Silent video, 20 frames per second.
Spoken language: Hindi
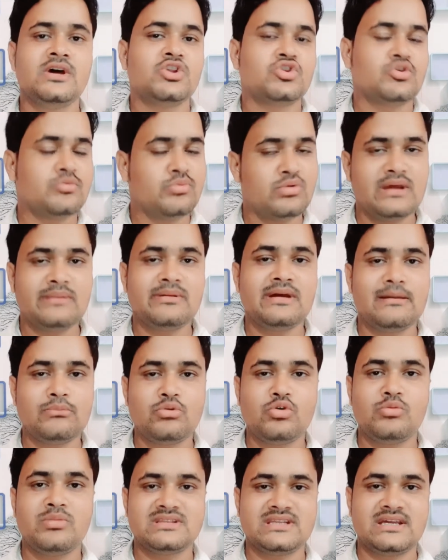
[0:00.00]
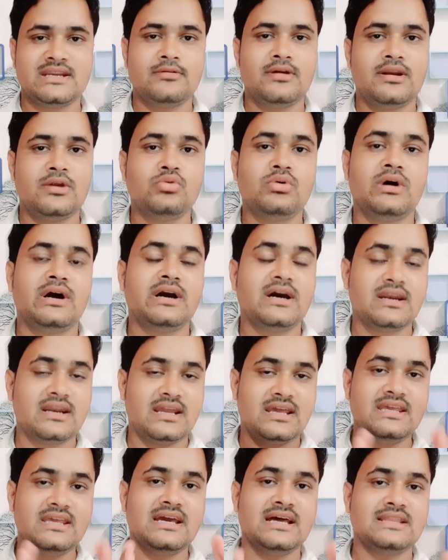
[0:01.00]
तो पूरा मैं आपको बताने वाला हूँ अगर
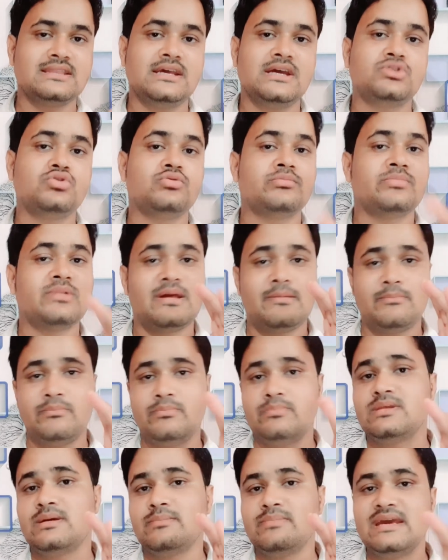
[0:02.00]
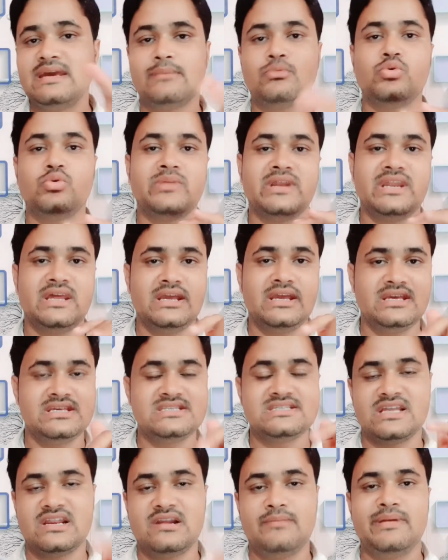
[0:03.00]
नहीं आते हैं तो तभी आपको मेरे इस
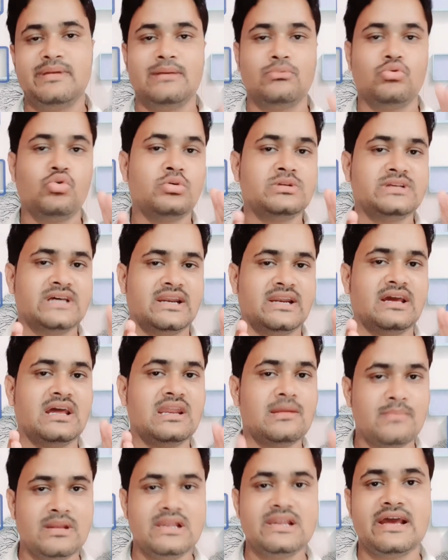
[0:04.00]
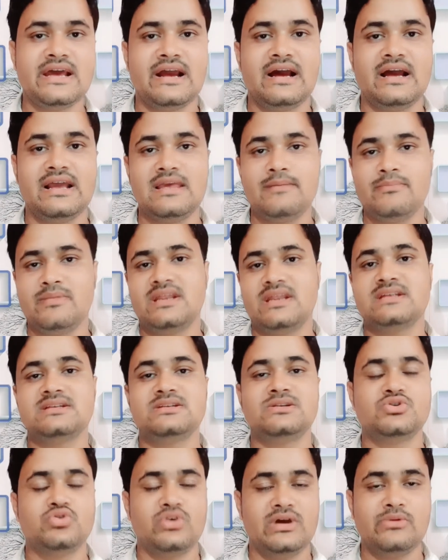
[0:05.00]
चैनल पर आपको जानकारी मिल जाएगा कि मेरे
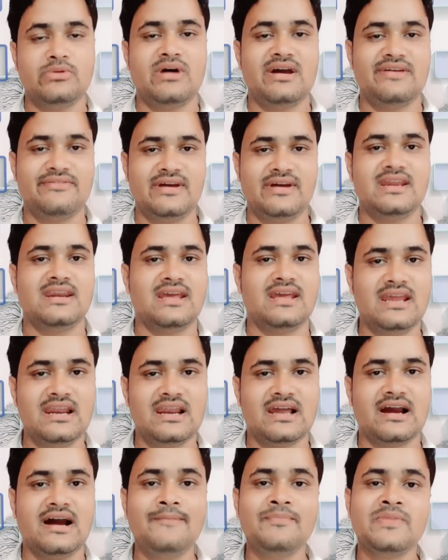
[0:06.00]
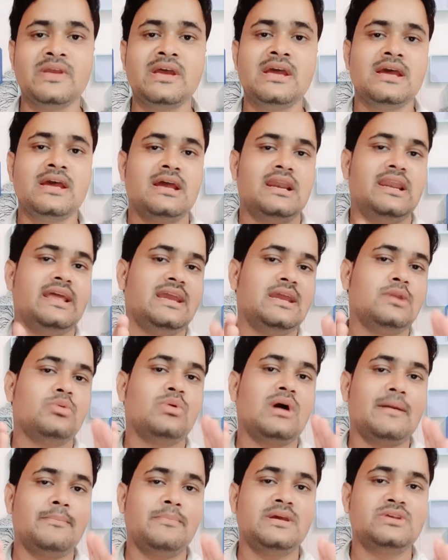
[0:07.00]
जो है वाईफाई नहीं लगा लेकिन
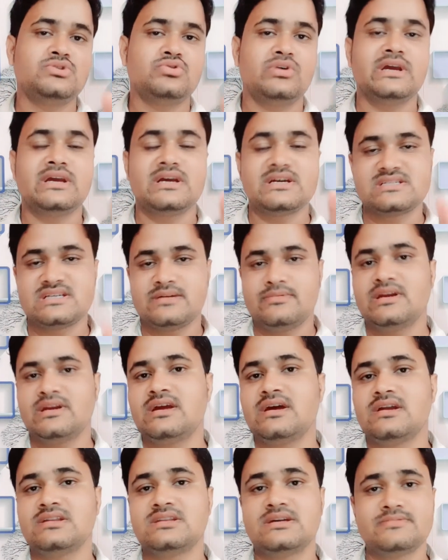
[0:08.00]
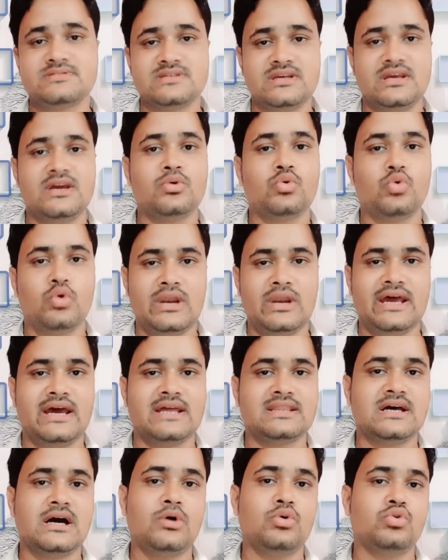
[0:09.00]
वहाँ पर जो है कस्टमर केयर तरफ से कॉल आया
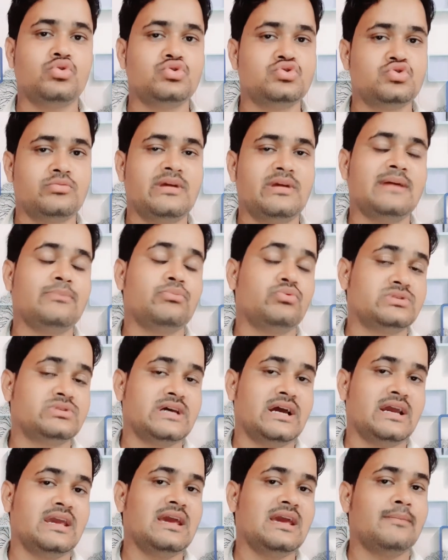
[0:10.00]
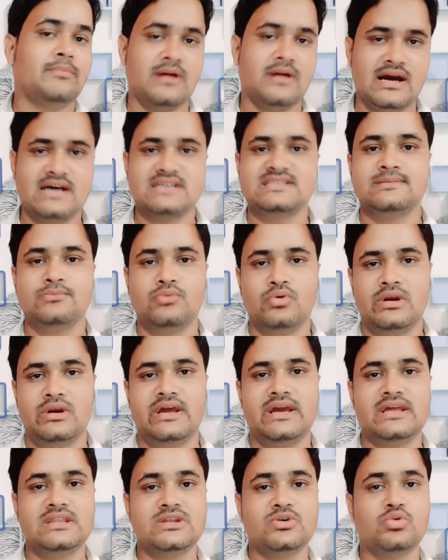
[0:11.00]
था वो जो मैं पूछा कि आप कहाँ से बोल
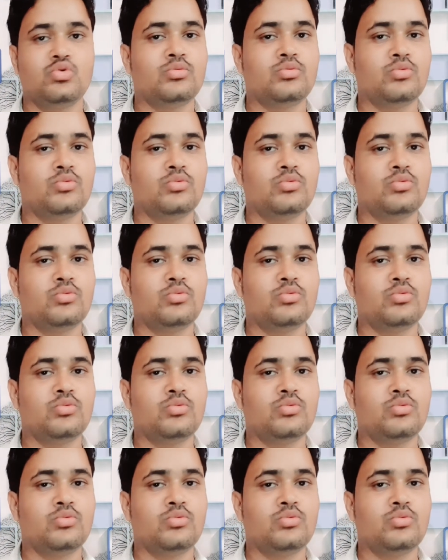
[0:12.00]
रहे हैं तो वो